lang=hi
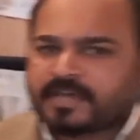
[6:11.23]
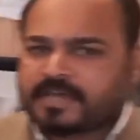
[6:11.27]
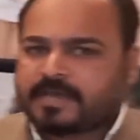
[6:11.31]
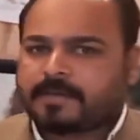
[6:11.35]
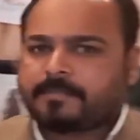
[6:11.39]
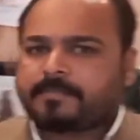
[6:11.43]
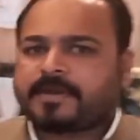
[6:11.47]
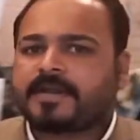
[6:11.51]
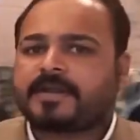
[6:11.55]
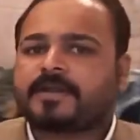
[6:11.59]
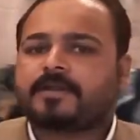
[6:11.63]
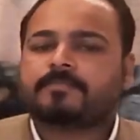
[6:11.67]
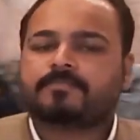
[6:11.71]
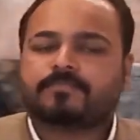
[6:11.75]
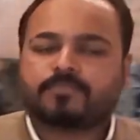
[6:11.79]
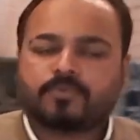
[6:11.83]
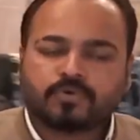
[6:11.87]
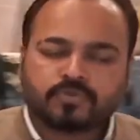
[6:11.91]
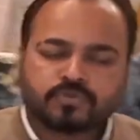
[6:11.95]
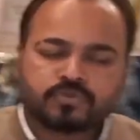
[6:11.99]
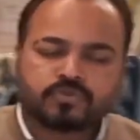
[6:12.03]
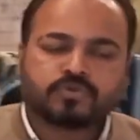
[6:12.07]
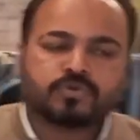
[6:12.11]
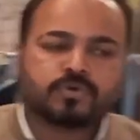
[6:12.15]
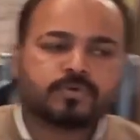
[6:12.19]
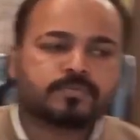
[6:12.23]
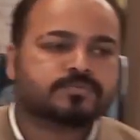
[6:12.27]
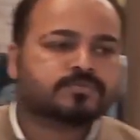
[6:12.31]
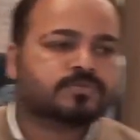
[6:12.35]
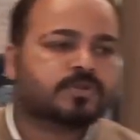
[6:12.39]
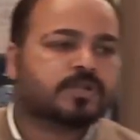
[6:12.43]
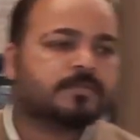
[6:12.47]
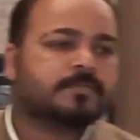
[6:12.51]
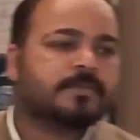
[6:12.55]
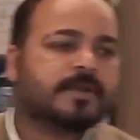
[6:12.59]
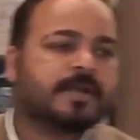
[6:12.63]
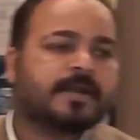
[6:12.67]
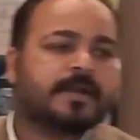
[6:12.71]
साया ब्रांड है बहुत
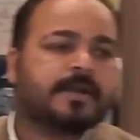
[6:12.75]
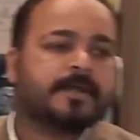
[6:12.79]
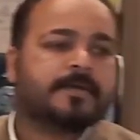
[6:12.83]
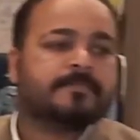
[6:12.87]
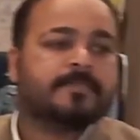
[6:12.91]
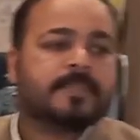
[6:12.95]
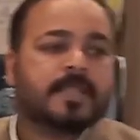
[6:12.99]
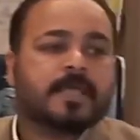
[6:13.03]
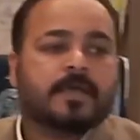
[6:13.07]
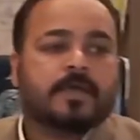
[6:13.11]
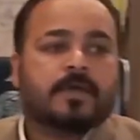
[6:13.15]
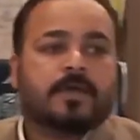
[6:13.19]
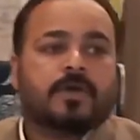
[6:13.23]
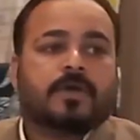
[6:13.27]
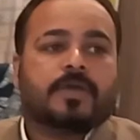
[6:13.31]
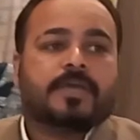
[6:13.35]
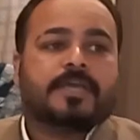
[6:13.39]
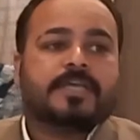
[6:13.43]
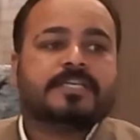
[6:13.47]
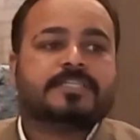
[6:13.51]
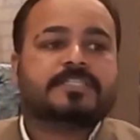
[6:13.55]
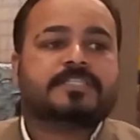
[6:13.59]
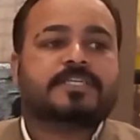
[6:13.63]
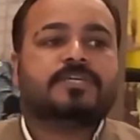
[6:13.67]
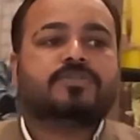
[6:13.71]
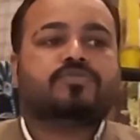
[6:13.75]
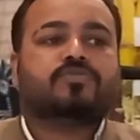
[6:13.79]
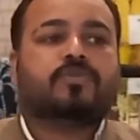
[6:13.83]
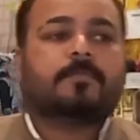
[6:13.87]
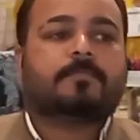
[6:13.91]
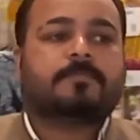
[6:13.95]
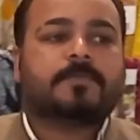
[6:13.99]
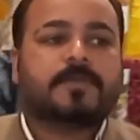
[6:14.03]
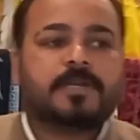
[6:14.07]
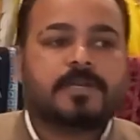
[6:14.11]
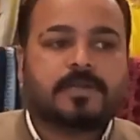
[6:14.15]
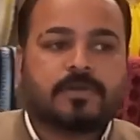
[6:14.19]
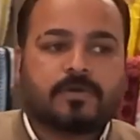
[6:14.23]
खूबसूरत ब्रांड है इसकी
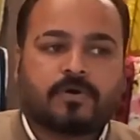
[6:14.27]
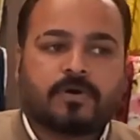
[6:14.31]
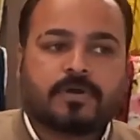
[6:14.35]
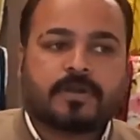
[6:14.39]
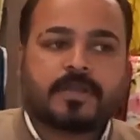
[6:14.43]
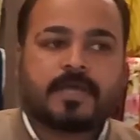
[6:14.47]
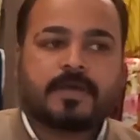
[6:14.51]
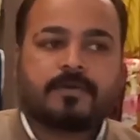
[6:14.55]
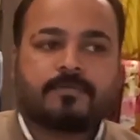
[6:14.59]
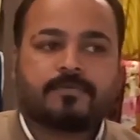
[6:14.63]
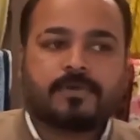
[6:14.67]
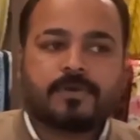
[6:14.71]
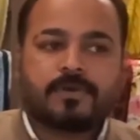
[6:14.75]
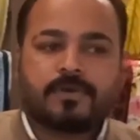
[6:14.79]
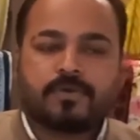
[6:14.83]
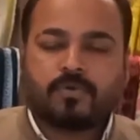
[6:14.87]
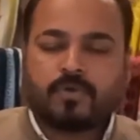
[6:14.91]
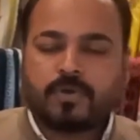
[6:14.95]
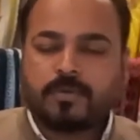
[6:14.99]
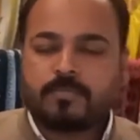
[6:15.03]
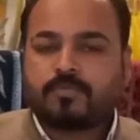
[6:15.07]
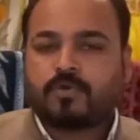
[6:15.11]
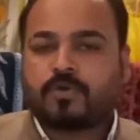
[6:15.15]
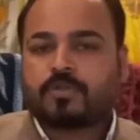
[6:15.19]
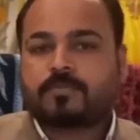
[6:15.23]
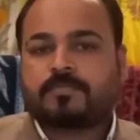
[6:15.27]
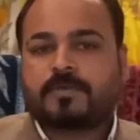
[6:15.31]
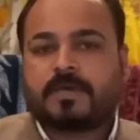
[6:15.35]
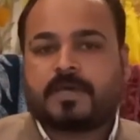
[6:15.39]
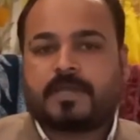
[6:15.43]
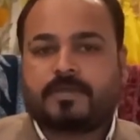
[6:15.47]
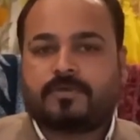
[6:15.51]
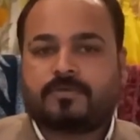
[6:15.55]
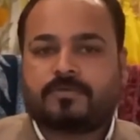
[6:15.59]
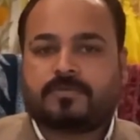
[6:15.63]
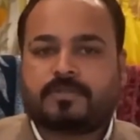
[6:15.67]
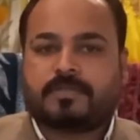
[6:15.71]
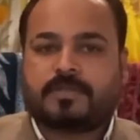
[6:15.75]
जो अपनी लोन है वो लोन बहुत
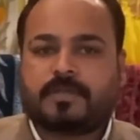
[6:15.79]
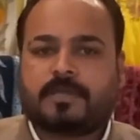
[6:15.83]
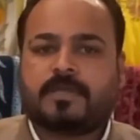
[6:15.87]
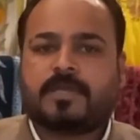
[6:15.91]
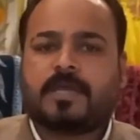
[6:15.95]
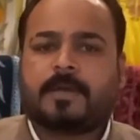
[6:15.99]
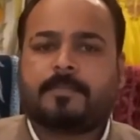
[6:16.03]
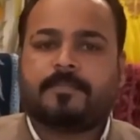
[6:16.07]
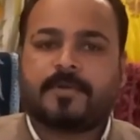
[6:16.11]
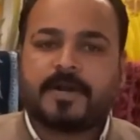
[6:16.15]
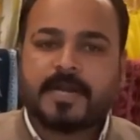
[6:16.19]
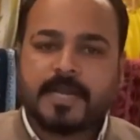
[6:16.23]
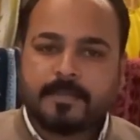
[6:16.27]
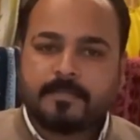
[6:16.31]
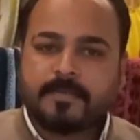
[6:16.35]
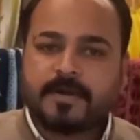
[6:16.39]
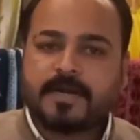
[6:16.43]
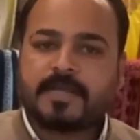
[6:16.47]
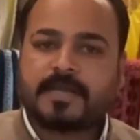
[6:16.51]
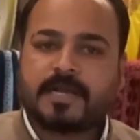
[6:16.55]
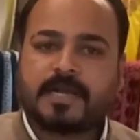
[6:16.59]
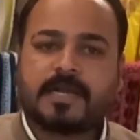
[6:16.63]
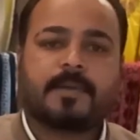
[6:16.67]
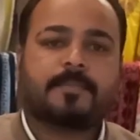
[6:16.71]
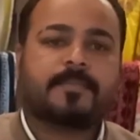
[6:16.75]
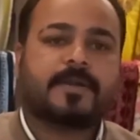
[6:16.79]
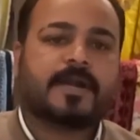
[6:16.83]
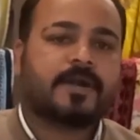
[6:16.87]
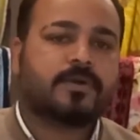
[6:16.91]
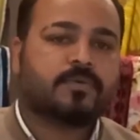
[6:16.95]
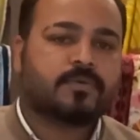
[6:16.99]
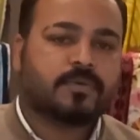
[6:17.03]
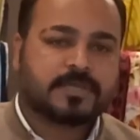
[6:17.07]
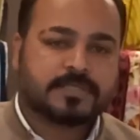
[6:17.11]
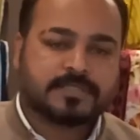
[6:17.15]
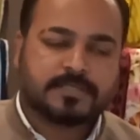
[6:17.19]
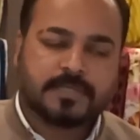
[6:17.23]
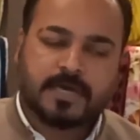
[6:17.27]
प्यारी होती है बड़े बड़े
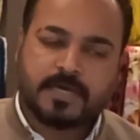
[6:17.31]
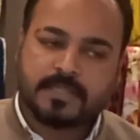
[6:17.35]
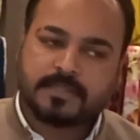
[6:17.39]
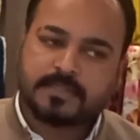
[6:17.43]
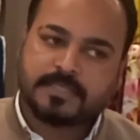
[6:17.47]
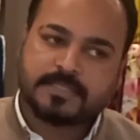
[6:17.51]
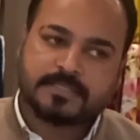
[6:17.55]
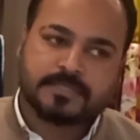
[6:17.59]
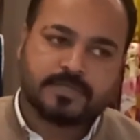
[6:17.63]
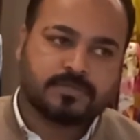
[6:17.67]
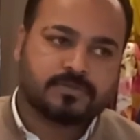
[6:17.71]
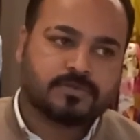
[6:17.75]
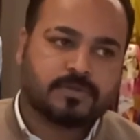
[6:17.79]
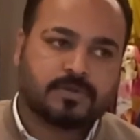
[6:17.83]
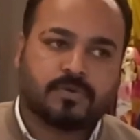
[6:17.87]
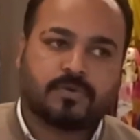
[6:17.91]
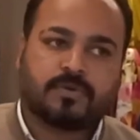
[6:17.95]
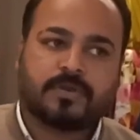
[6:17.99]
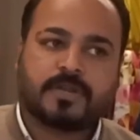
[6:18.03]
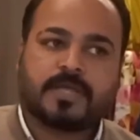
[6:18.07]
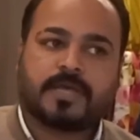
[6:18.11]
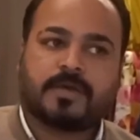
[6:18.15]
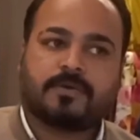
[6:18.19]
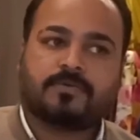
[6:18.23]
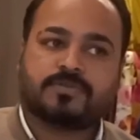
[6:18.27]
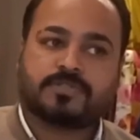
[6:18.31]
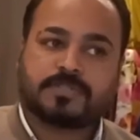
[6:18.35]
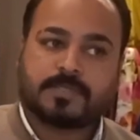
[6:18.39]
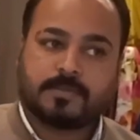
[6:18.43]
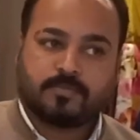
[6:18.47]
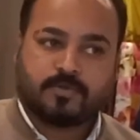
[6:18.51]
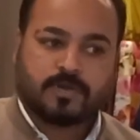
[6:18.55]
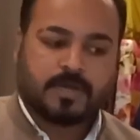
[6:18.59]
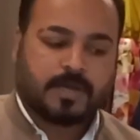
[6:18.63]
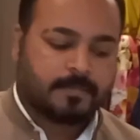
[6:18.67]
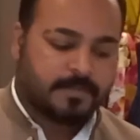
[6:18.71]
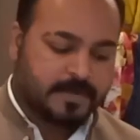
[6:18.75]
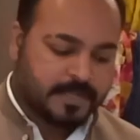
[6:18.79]
ब्रांडों के साथ इसकी जो लोन है
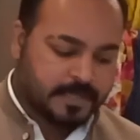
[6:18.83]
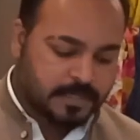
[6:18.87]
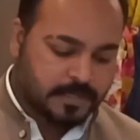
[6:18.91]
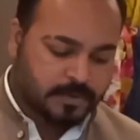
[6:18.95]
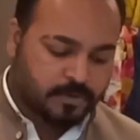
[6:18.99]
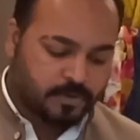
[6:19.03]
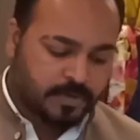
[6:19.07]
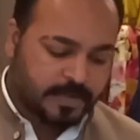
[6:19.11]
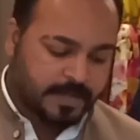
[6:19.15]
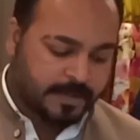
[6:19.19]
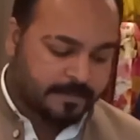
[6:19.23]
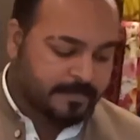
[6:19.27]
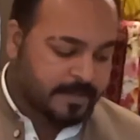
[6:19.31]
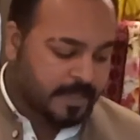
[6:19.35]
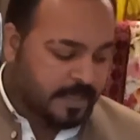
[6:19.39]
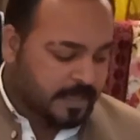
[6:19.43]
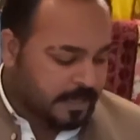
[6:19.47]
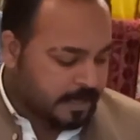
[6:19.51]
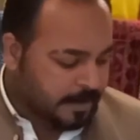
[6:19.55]
उसके मुकाबले की लोन है